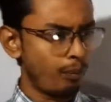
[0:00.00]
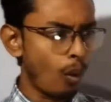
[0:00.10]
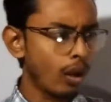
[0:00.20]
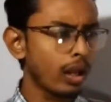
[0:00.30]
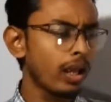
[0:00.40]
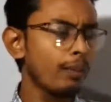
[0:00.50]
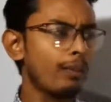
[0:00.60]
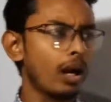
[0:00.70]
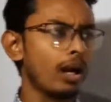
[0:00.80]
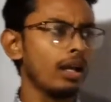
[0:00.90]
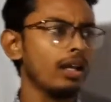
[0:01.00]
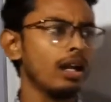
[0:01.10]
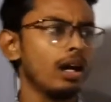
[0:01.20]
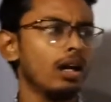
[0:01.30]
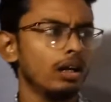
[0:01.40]
পরে প্রায়
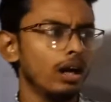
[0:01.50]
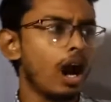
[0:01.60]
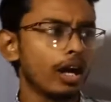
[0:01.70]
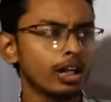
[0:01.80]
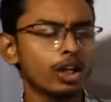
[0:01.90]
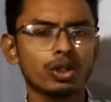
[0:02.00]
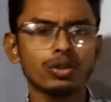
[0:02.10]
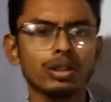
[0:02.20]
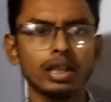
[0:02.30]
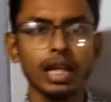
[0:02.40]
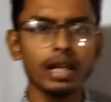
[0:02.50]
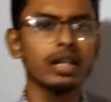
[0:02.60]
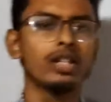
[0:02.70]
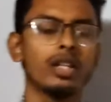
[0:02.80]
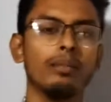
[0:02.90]
আঠেরোশো তিন
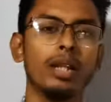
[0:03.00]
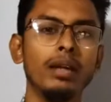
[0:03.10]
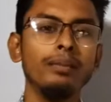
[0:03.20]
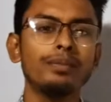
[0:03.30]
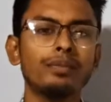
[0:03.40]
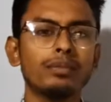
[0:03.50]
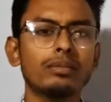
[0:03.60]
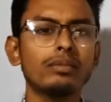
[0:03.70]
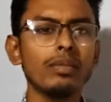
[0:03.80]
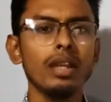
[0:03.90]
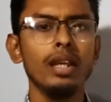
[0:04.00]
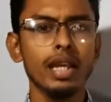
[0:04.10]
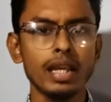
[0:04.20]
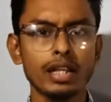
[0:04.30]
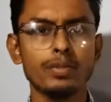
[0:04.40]
খ্রিস্টাব্দে
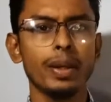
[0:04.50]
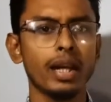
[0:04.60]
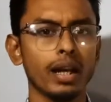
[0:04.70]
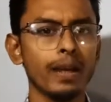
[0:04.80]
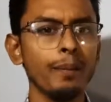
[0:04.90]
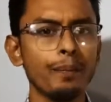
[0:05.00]
ইংরেজ বিজ্ঞানী